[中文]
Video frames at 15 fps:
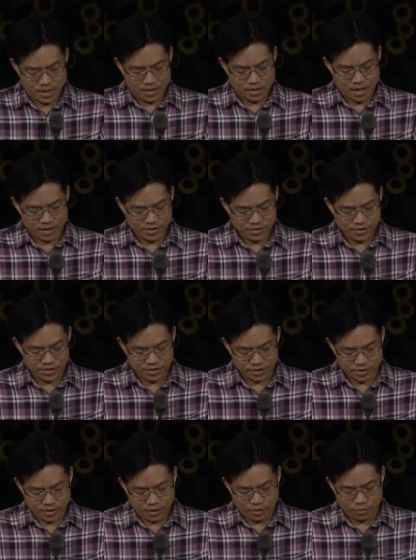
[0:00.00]
那因
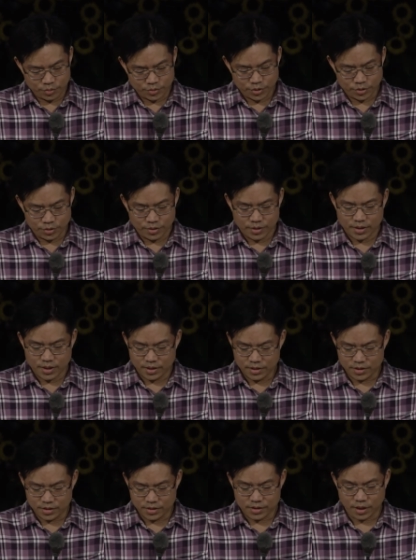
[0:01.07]
此，我就可
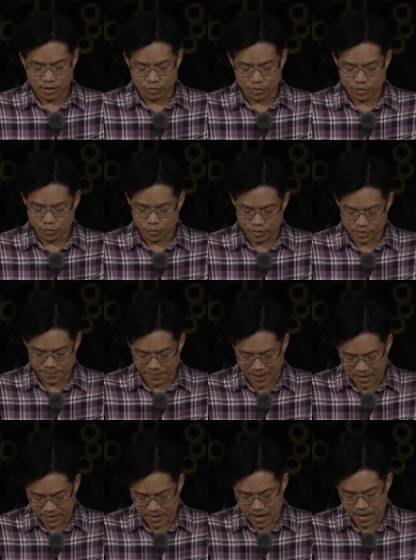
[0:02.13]
以成为我的
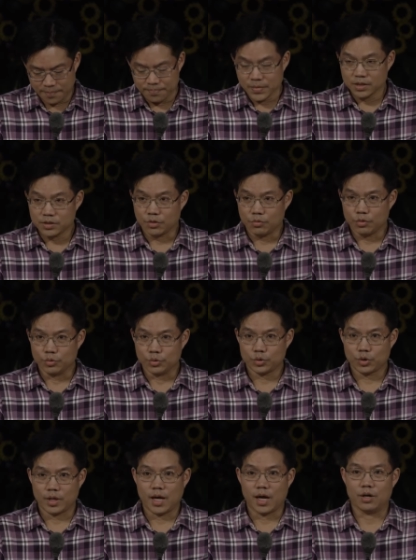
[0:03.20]
榜样，成为我
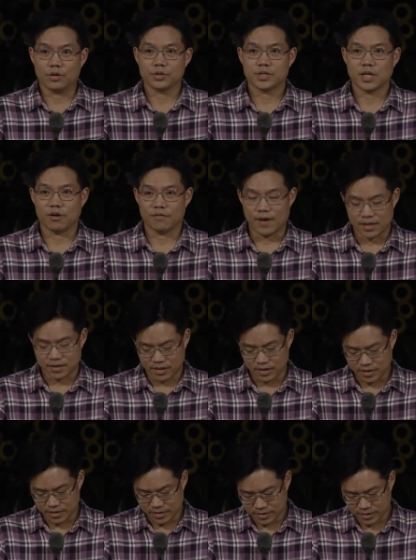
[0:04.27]
最好效法的一
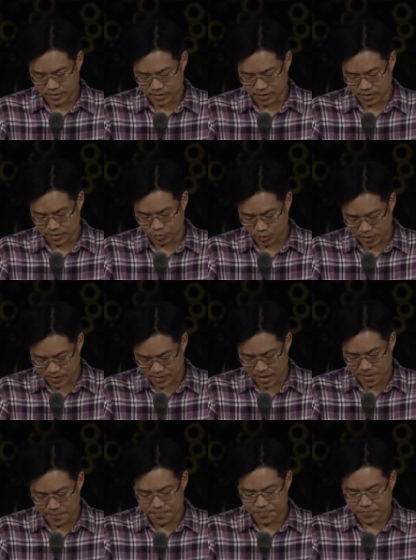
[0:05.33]
个一个对
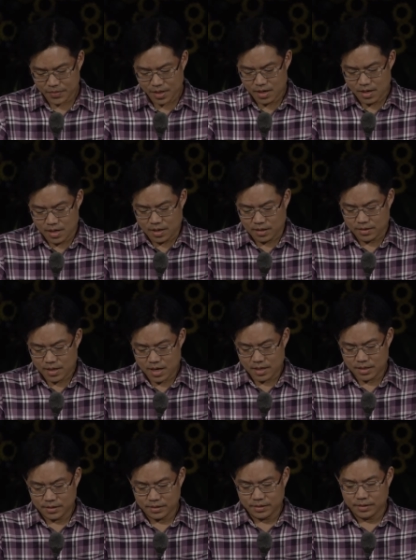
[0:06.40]
象。
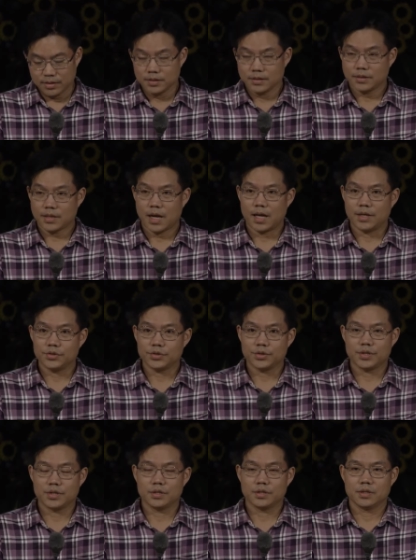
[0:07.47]
那。再来就
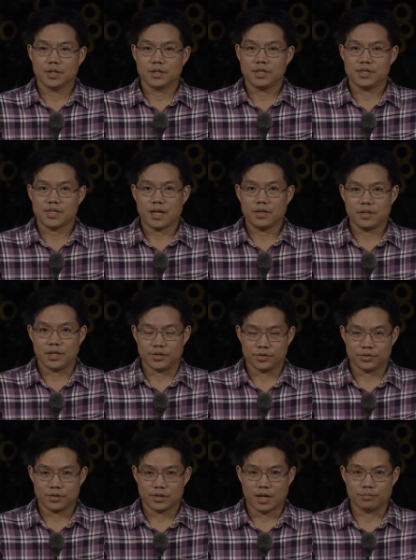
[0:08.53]
是第三点，就
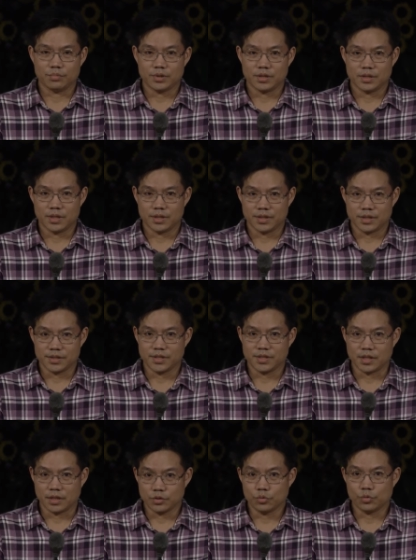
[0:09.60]
是汤姆斯的那个
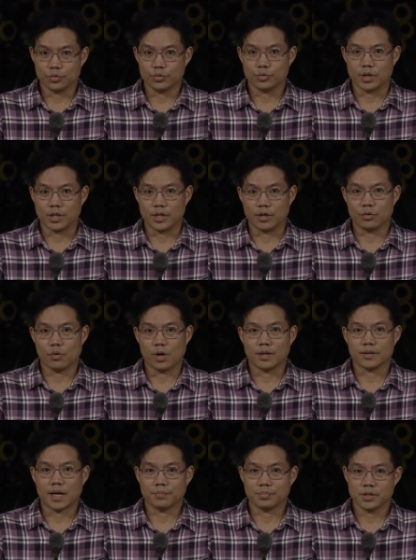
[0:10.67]
神国度的眼
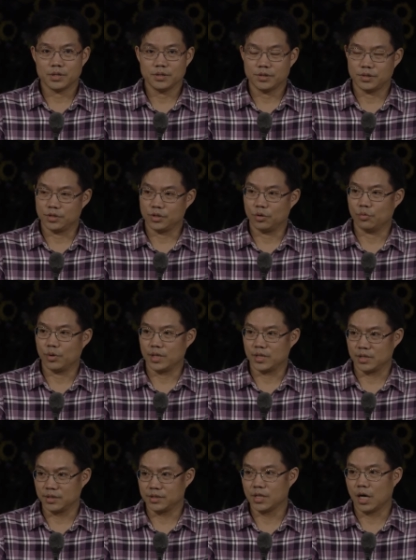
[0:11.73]
光，他不是只有为
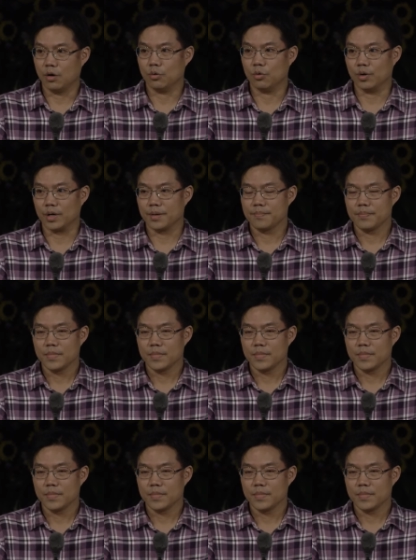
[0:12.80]
一个教会。